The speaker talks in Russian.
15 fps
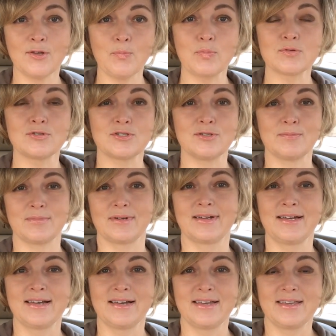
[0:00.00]
допустим,
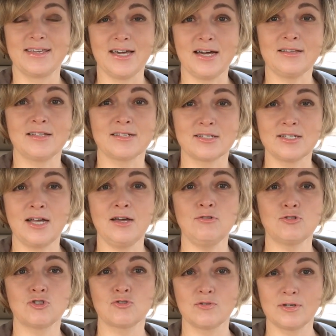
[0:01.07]
я-то
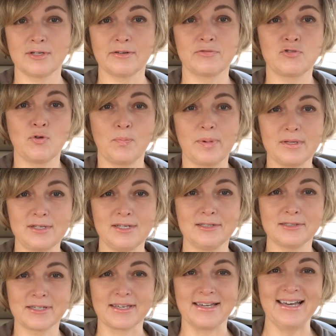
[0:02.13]
знаю, что это все
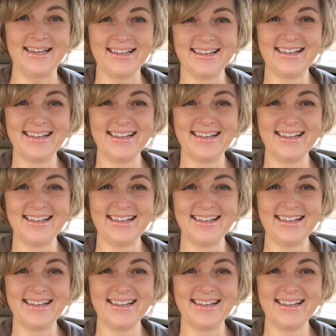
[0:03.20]
подделки.